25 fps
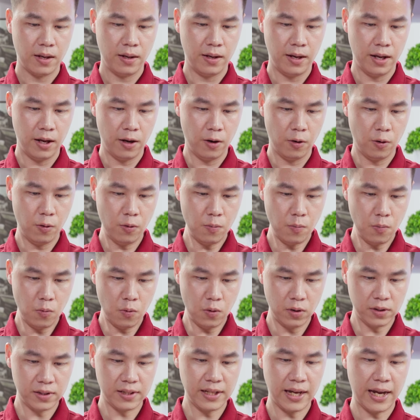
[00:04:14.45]
Nếu
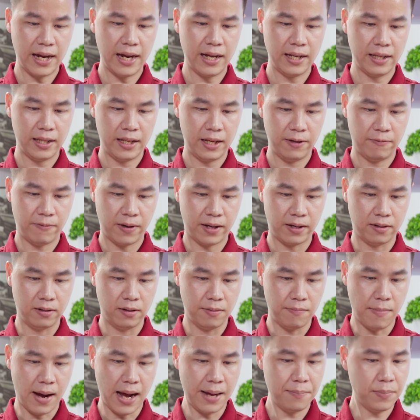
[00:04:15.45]
mua xe thì phải
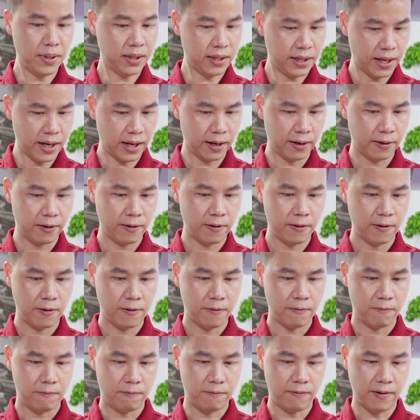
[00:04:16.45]
gửi bãi mất tiền.
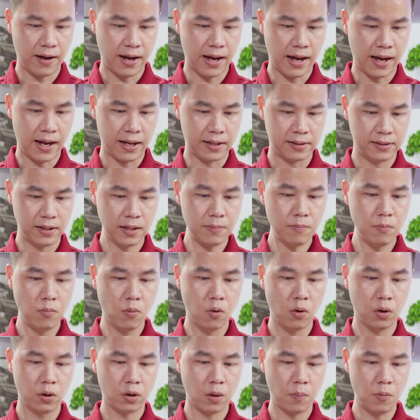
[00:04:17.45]
Và rất
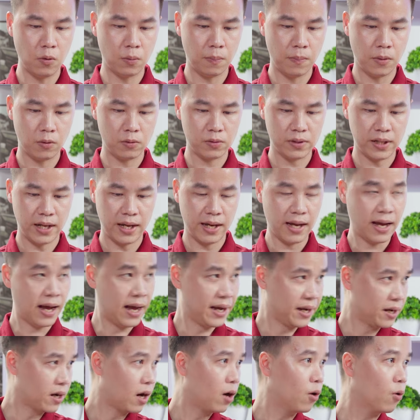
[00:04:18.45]
muốn có một mẫu xe
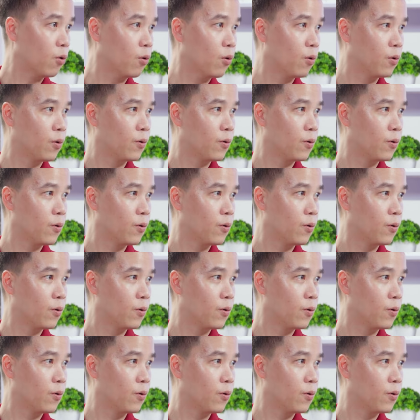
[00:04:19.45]
hai cầu.